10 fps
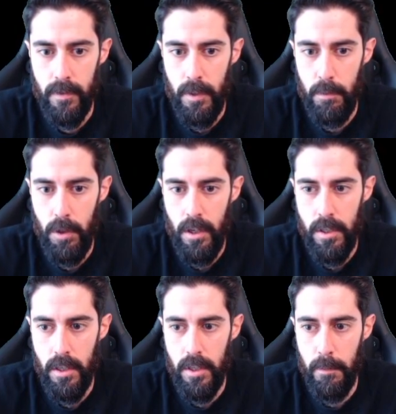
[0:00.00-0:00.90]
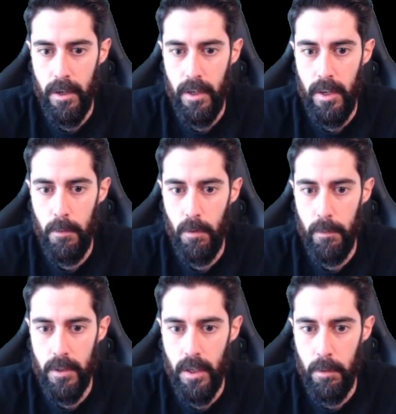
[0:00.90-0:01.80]
Ben buraya nasıl gideceğim? Bak gidemiyorum
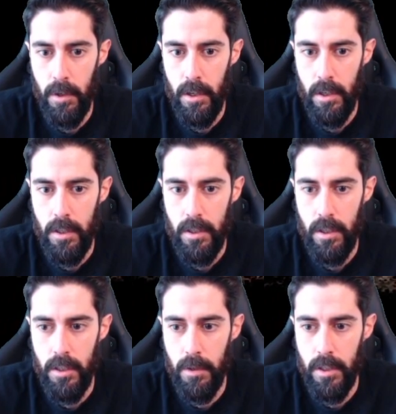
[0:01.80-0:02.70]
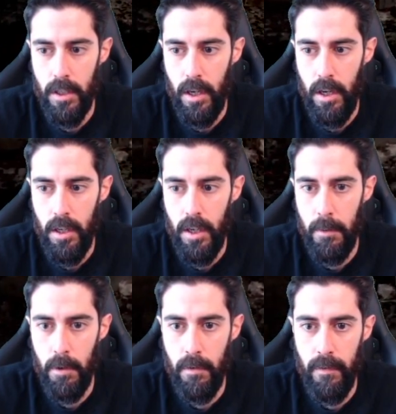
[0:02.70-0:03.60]
mesela buraya. Nasıl gideceğim aşağıya?
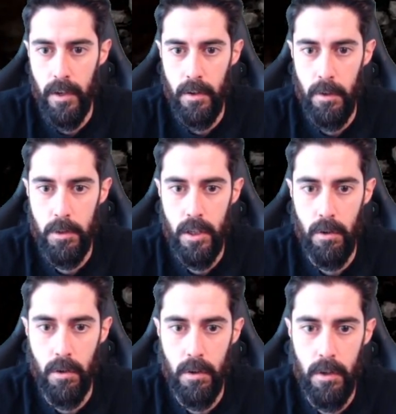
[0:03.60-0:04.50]
Gidemiyorum. Ha öyle bir şey yok.